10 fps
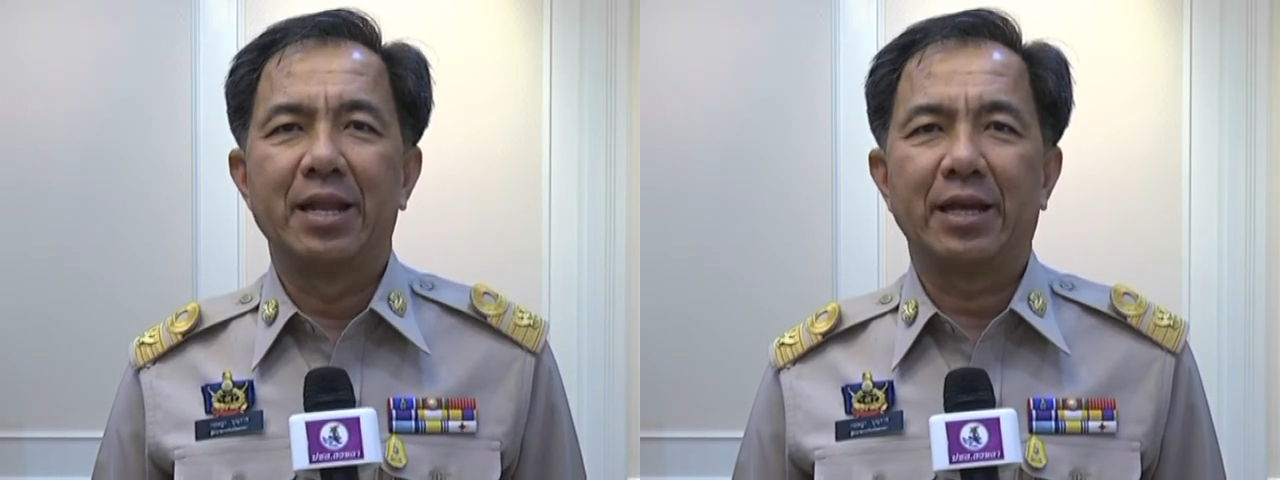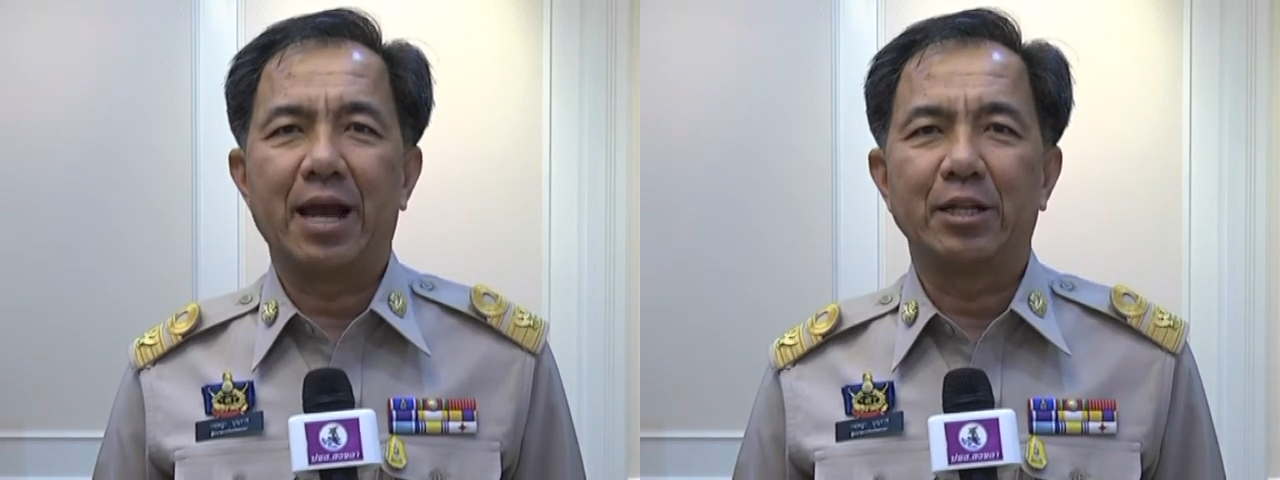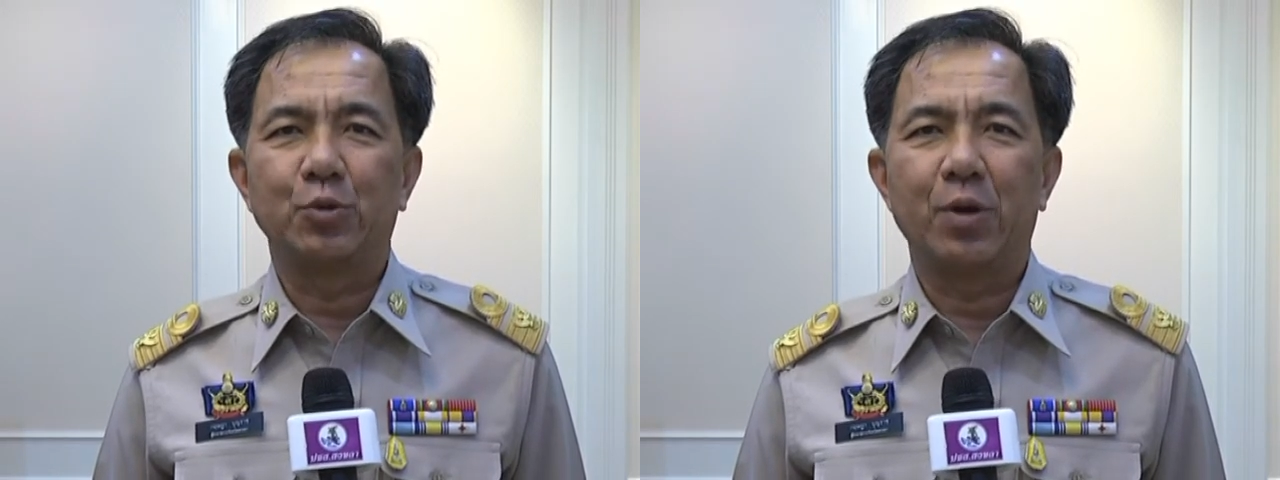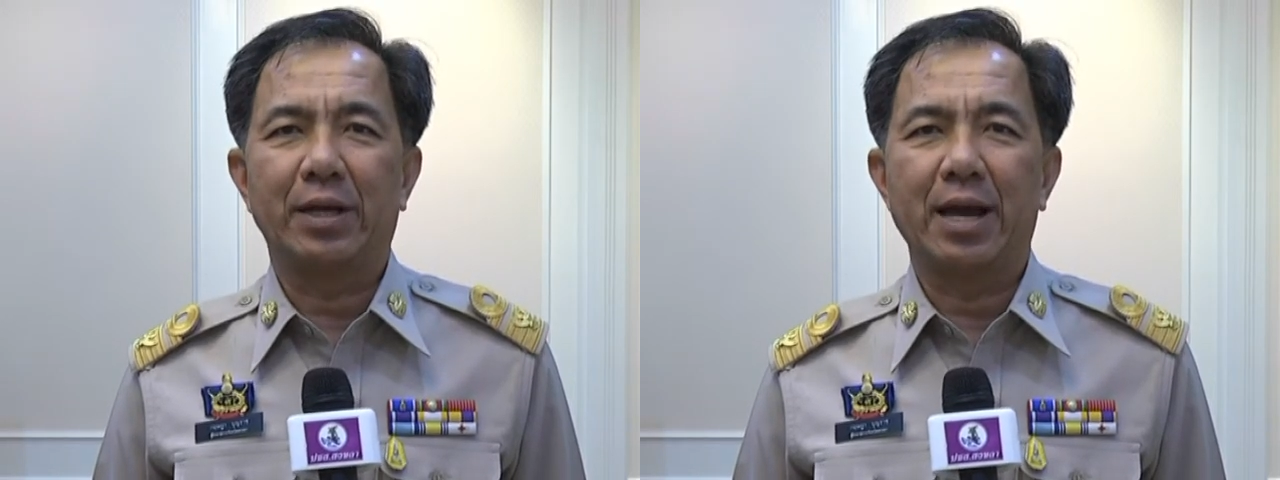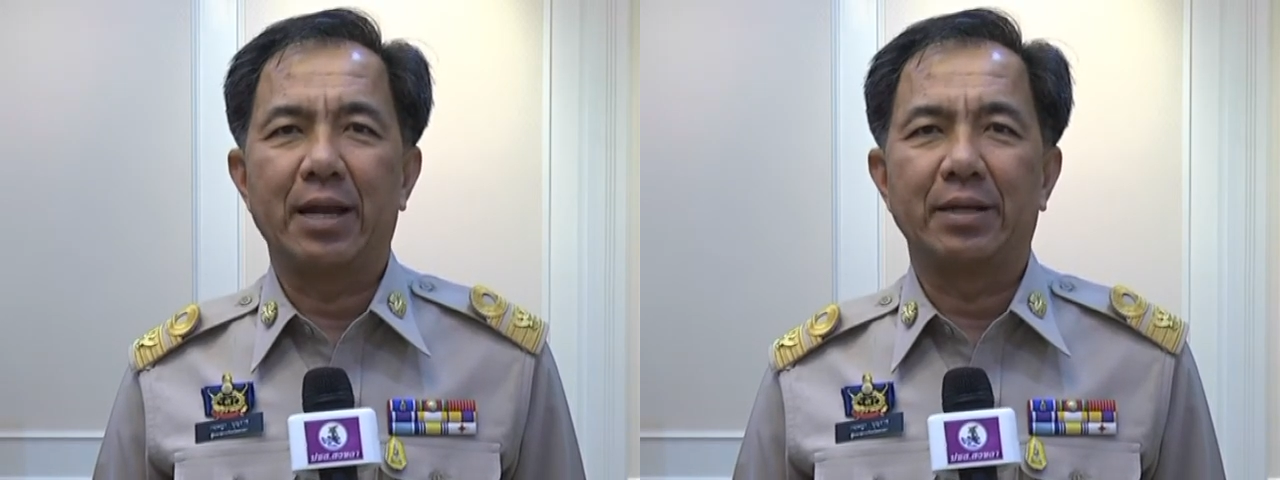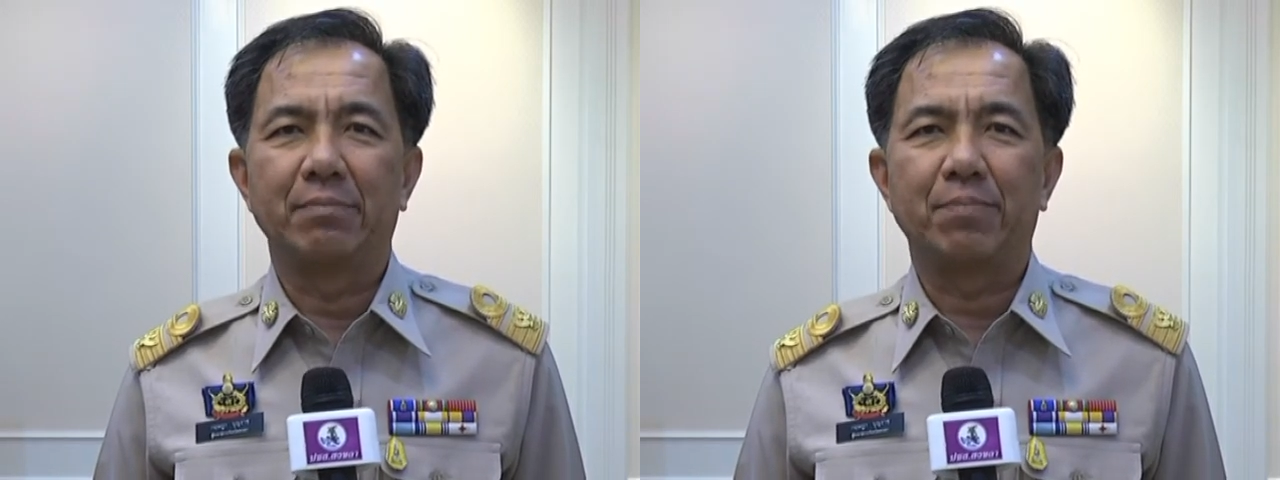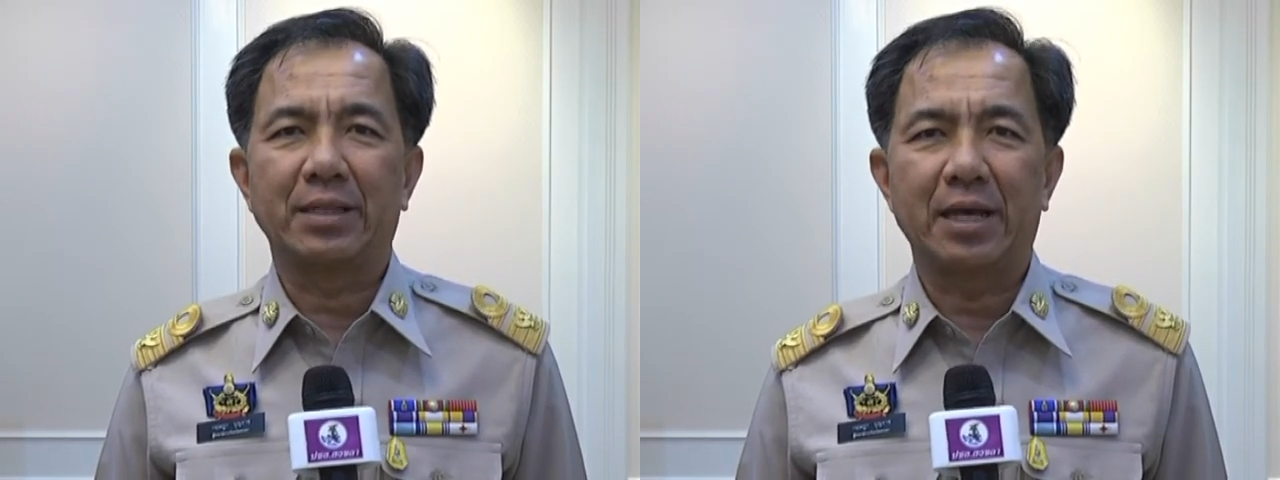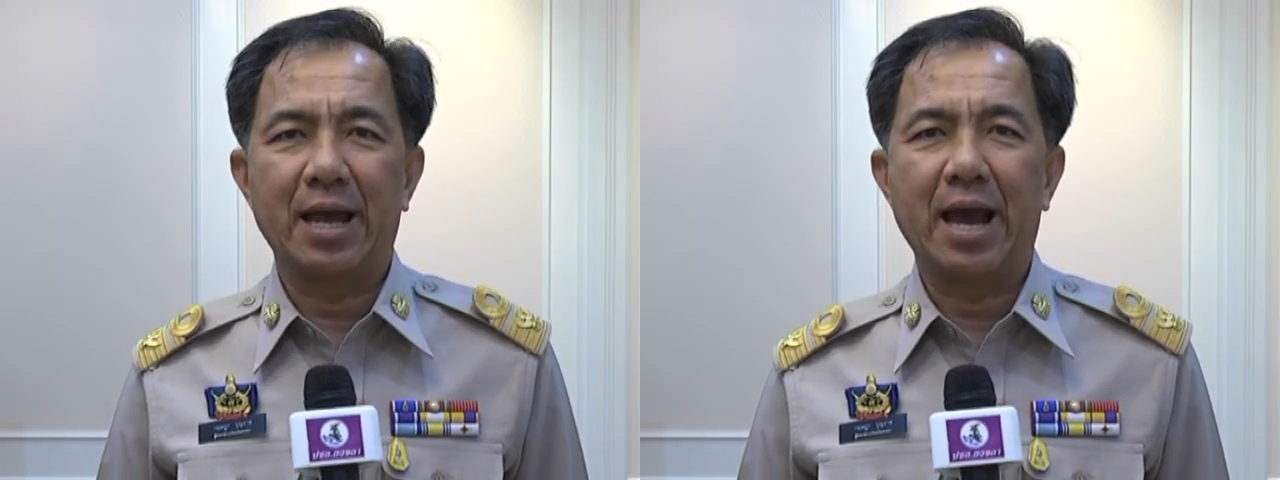ในการช่วยกัน
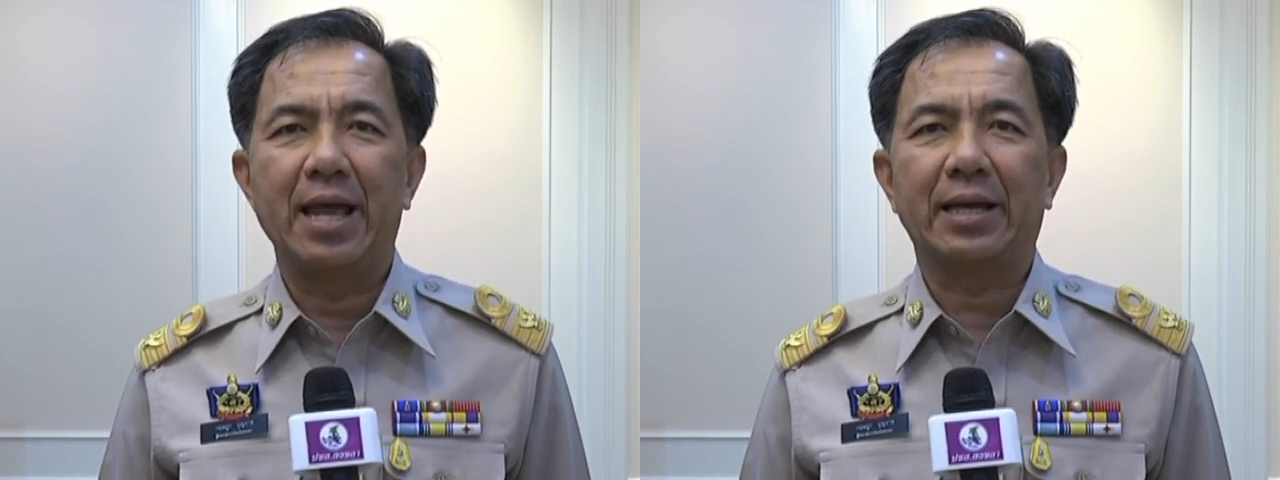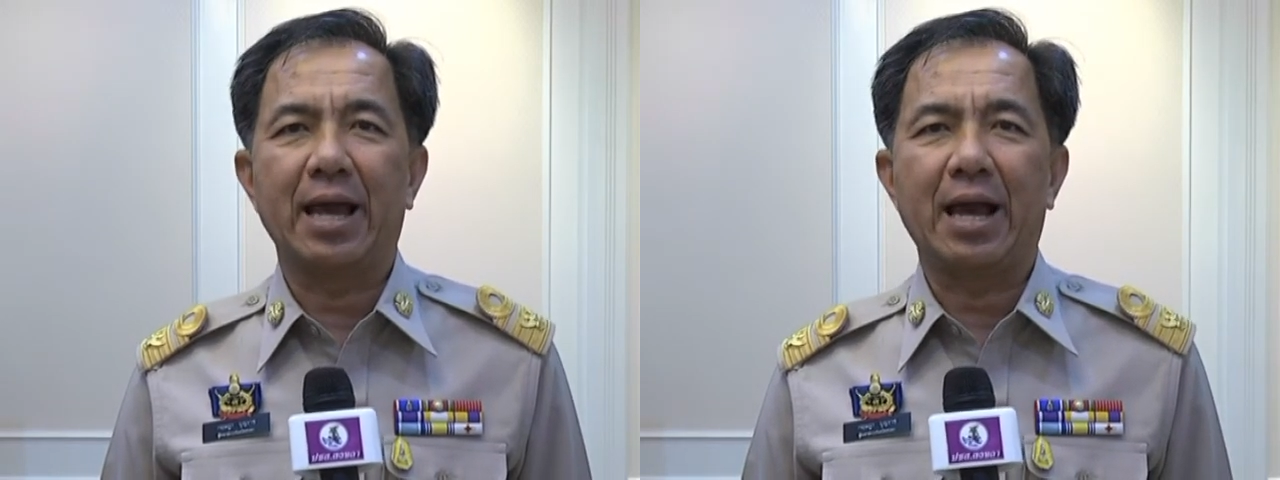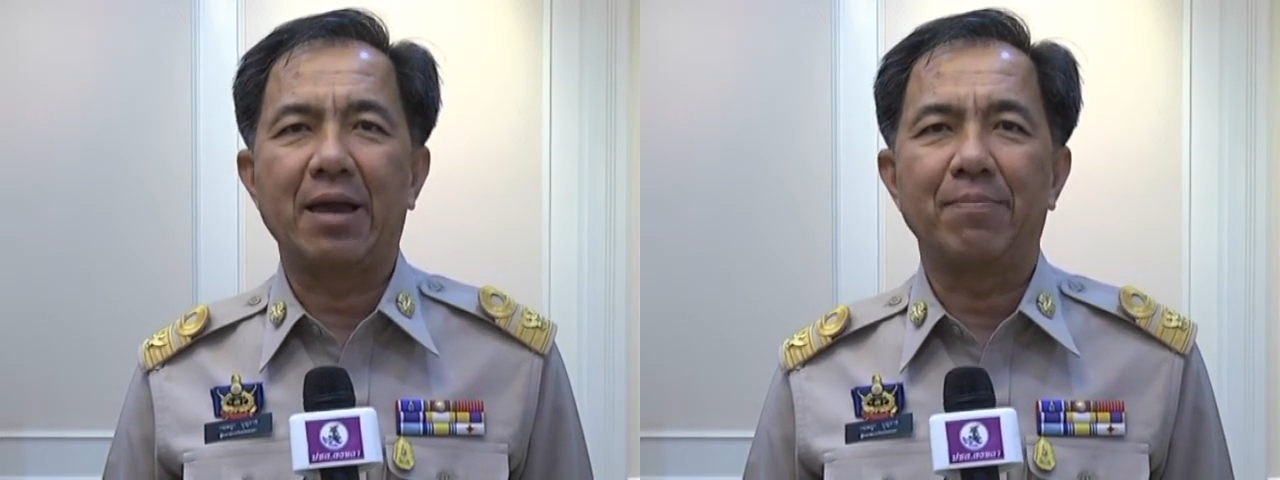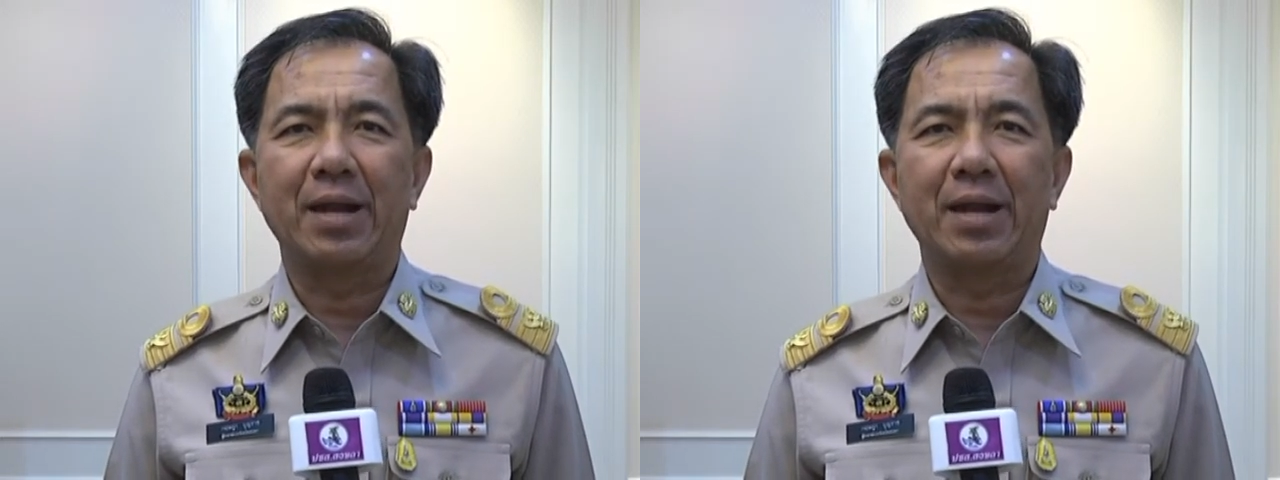พัฒนาและแก้ไข